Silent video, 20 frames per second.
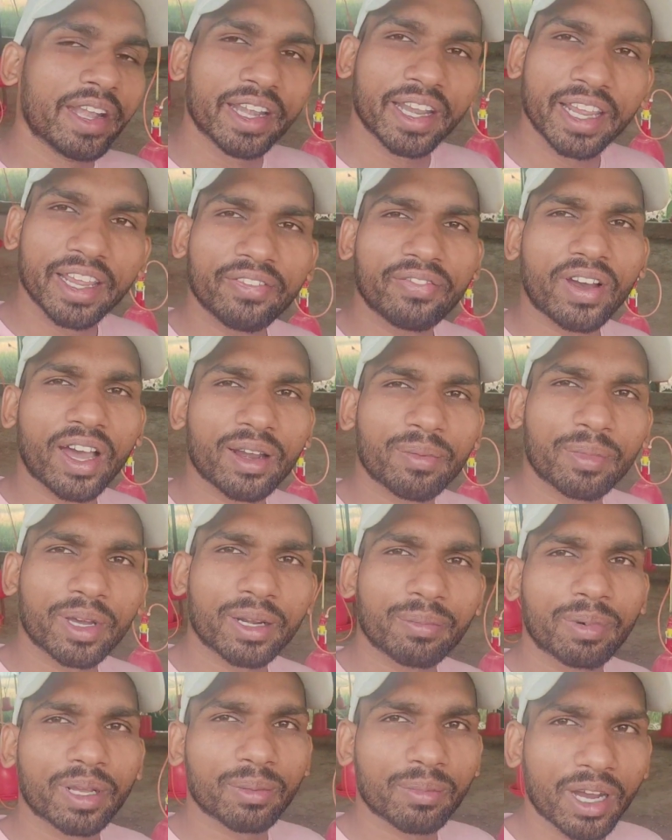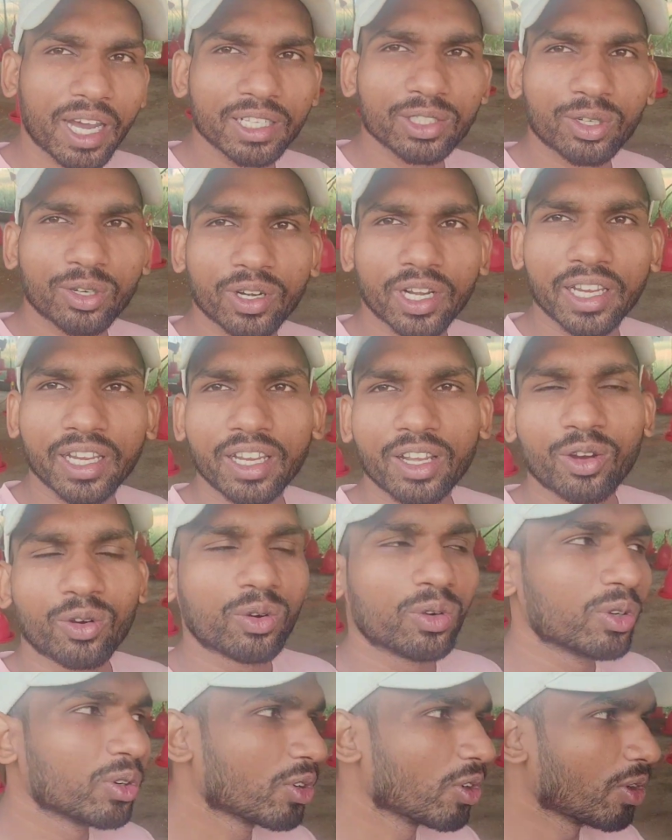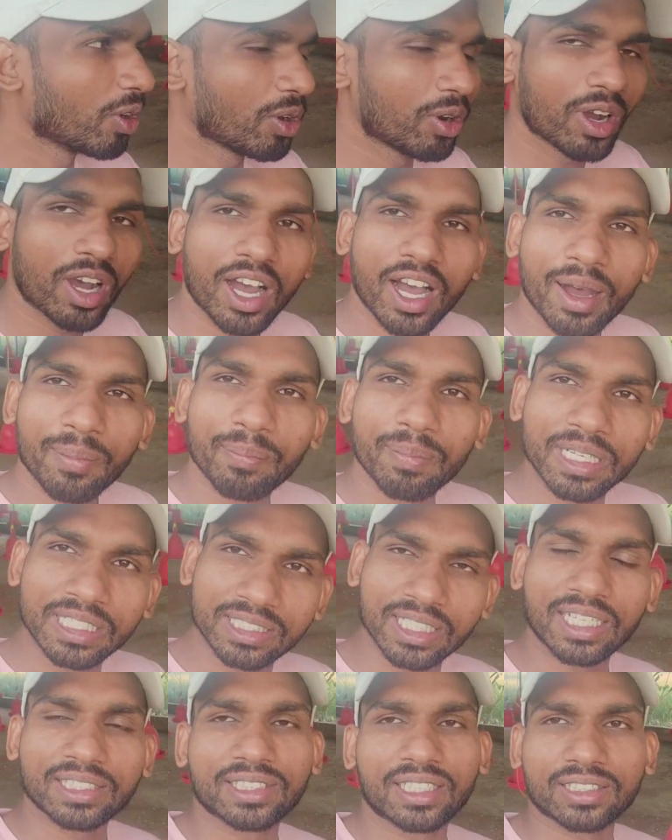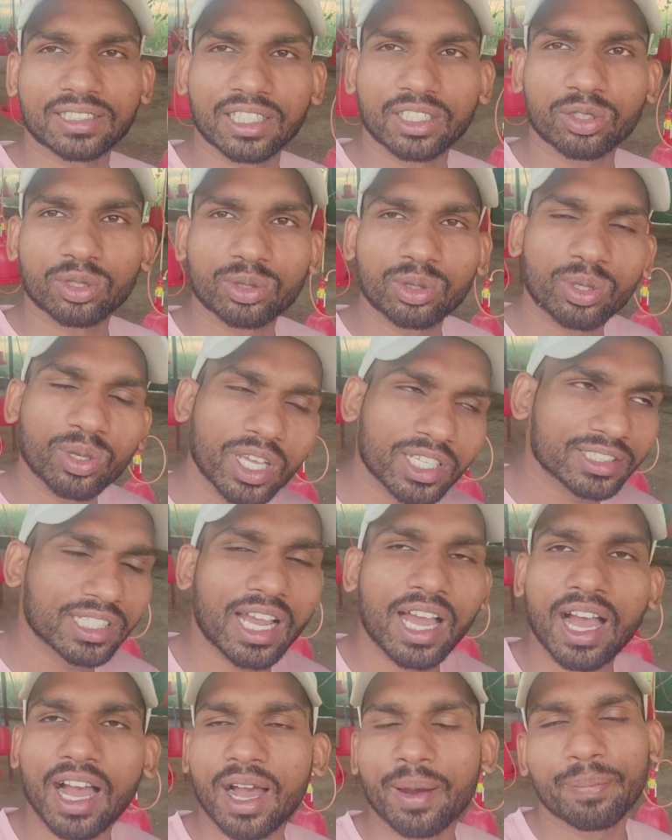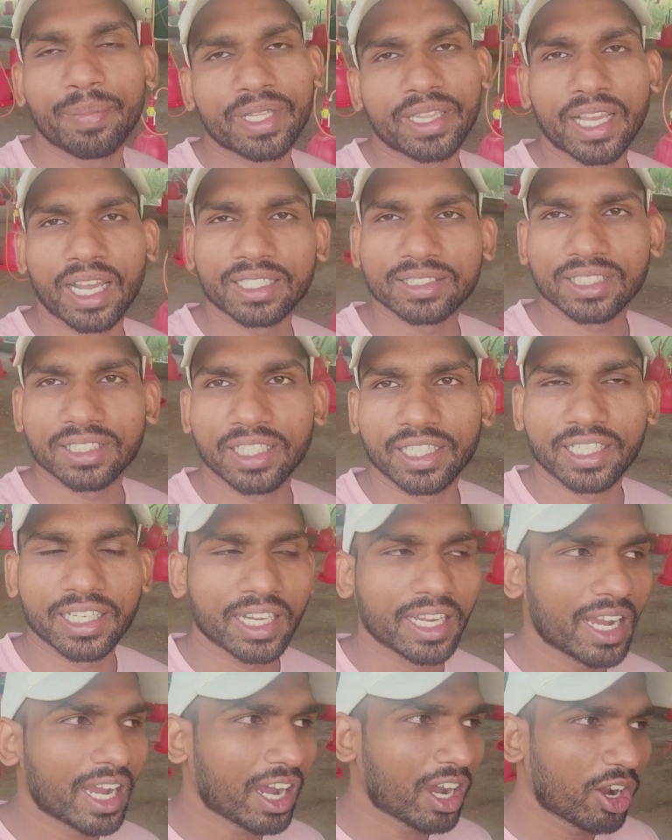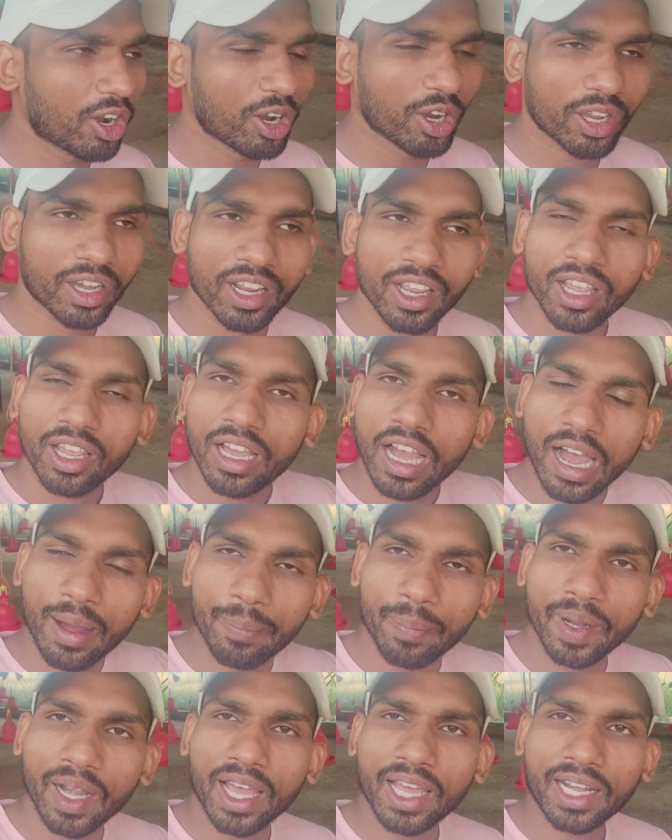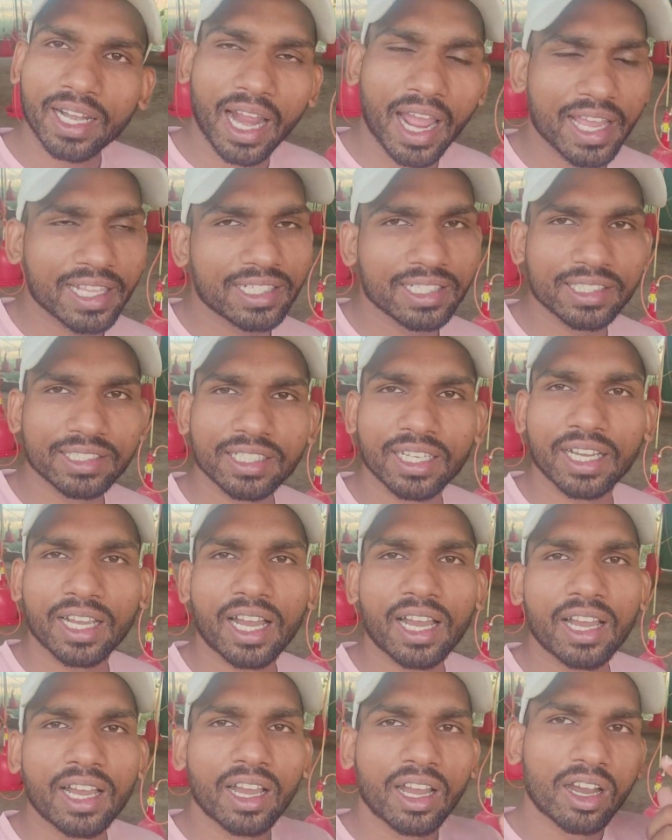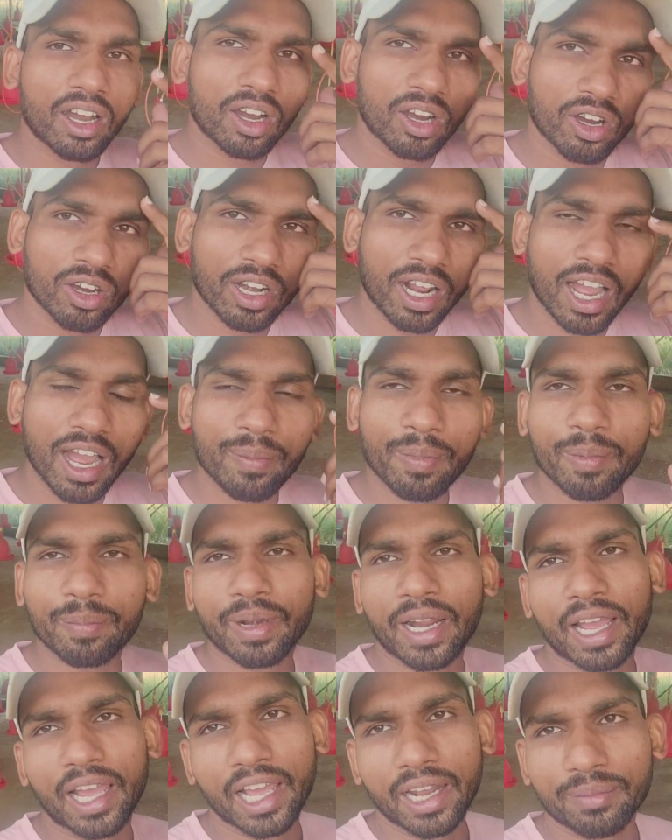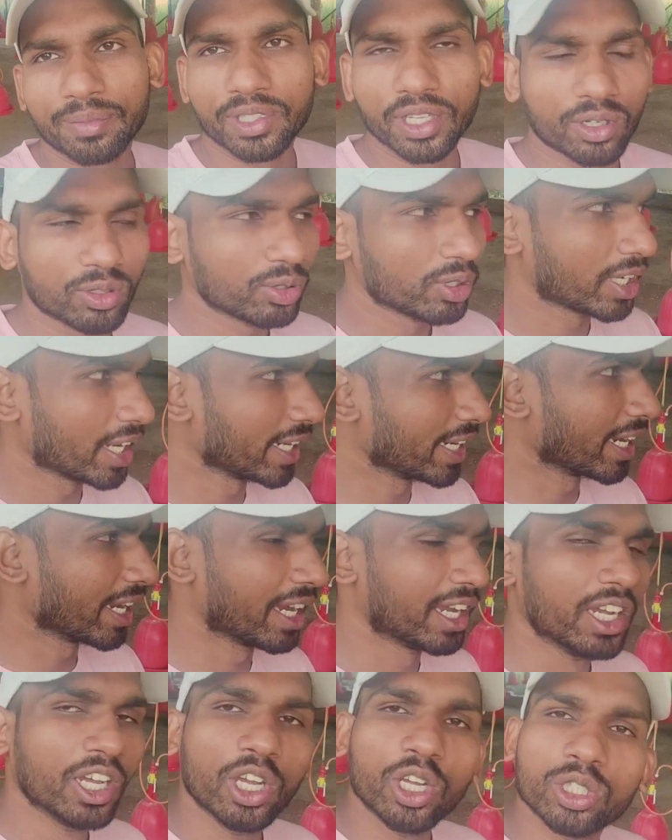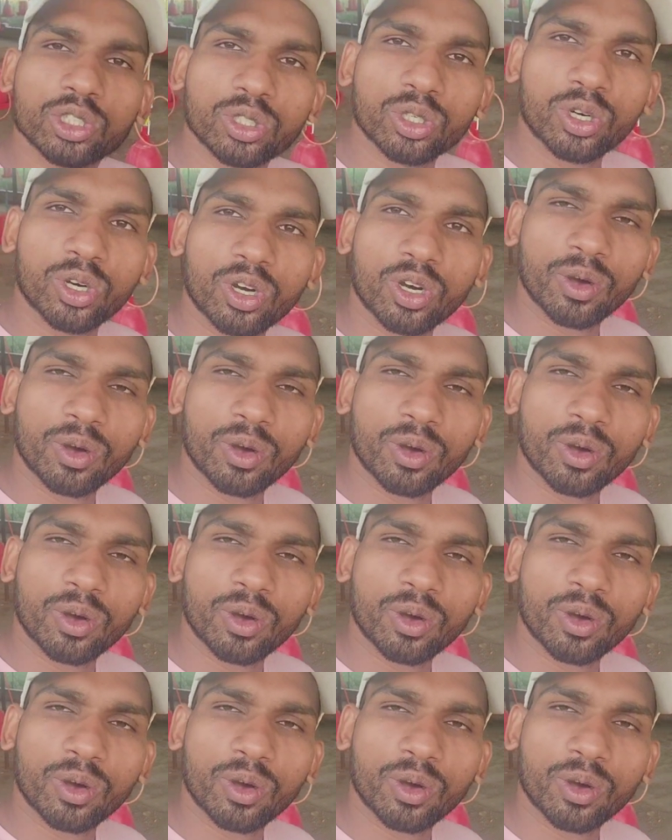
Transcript: नए फार्मर बर्बाद हो रहे उनको आप बचा सकते तो थोड़ा सा आप भी ध्यान से देखिएगा और अपना राय दीजिएगा और आप अपना हेल्प जरूर करिएगा तो